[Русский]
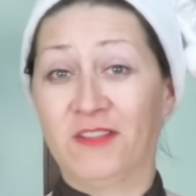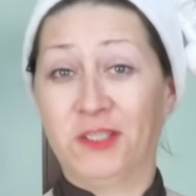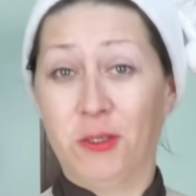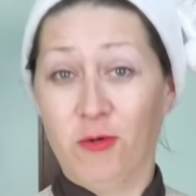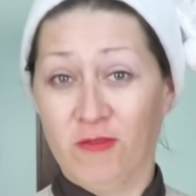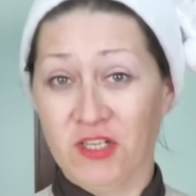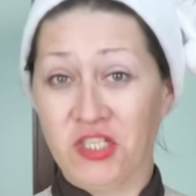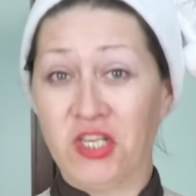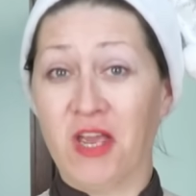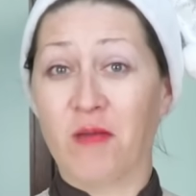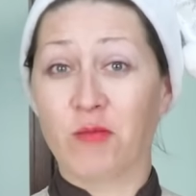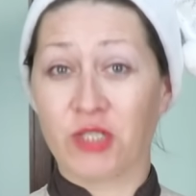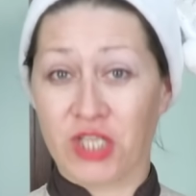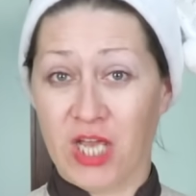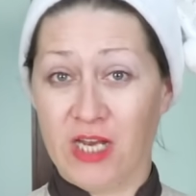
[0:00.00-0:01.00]
все овощи
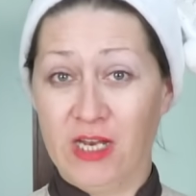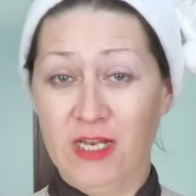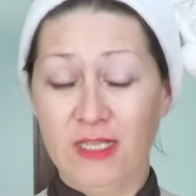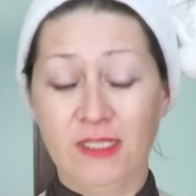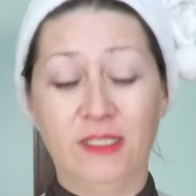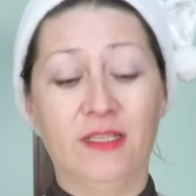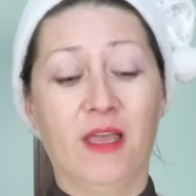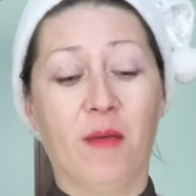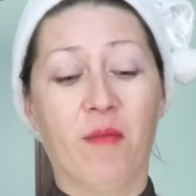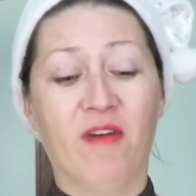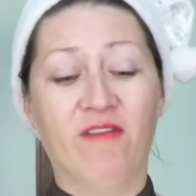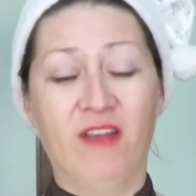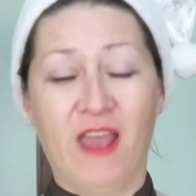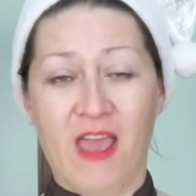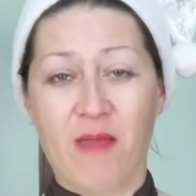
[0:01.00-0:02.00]
обжарились,
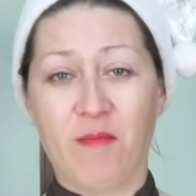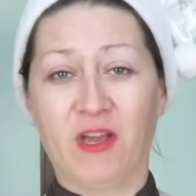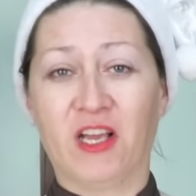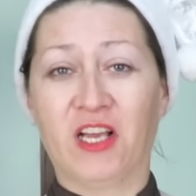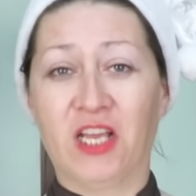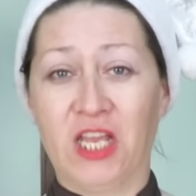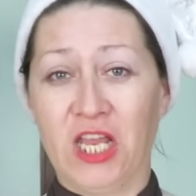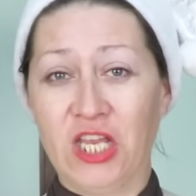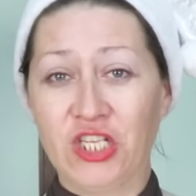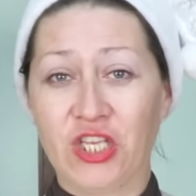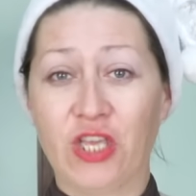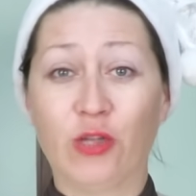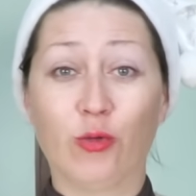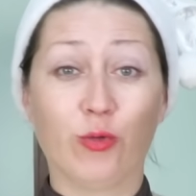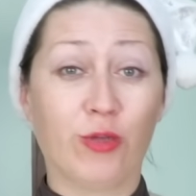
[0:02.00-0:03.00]
добавляем их к
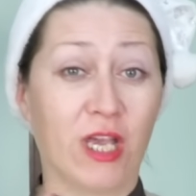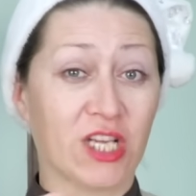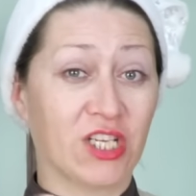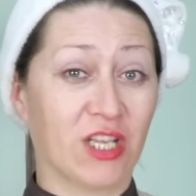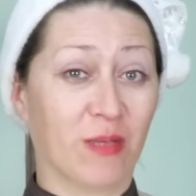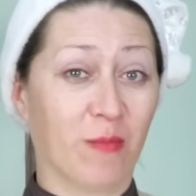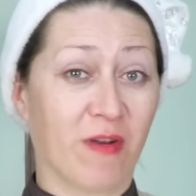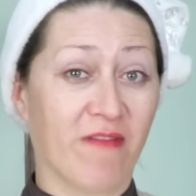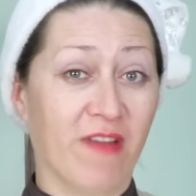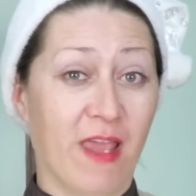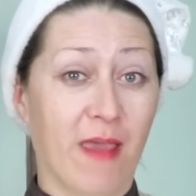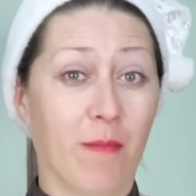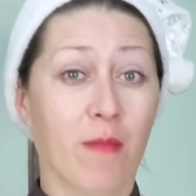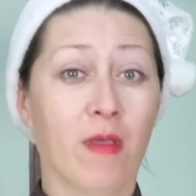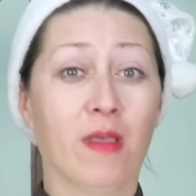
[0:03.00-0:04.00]
гречке, туда же
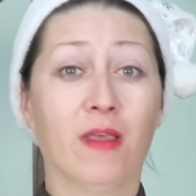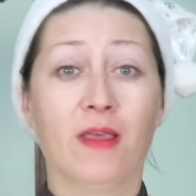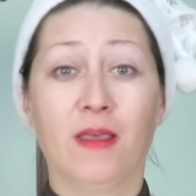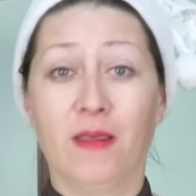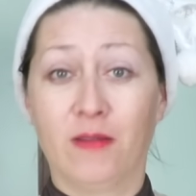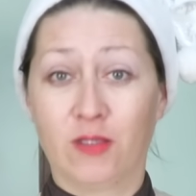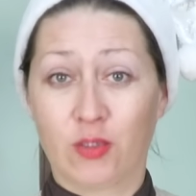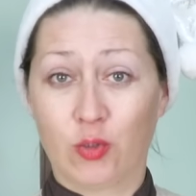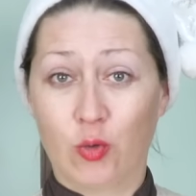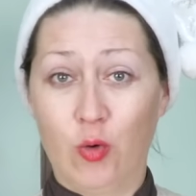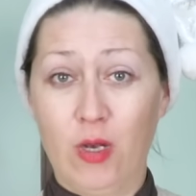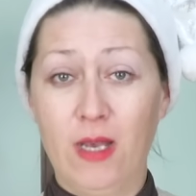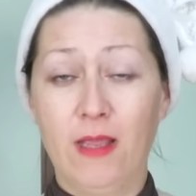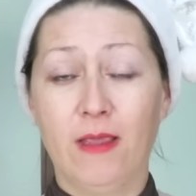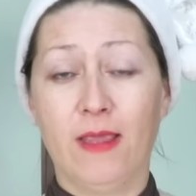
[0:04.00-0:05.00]
отправляем
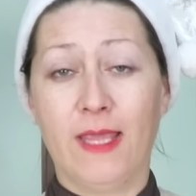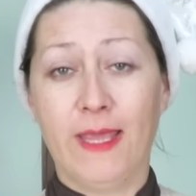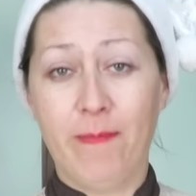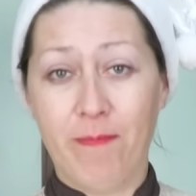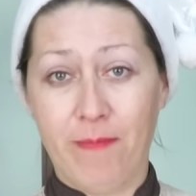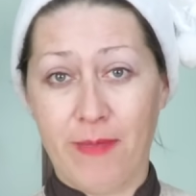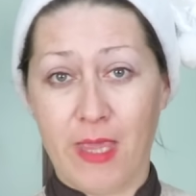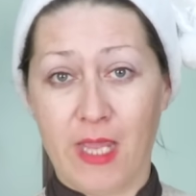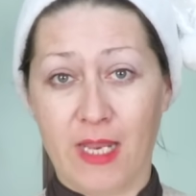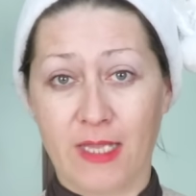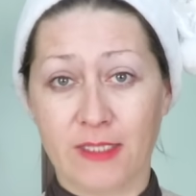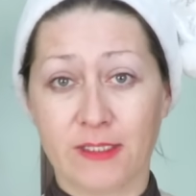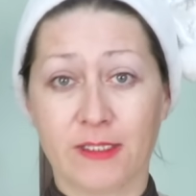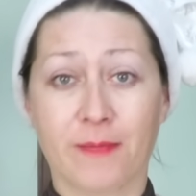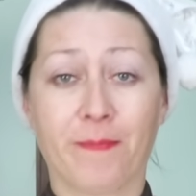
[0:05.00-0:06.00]
соль и
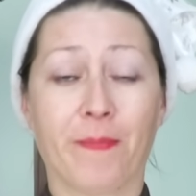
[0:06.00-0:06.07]
перец.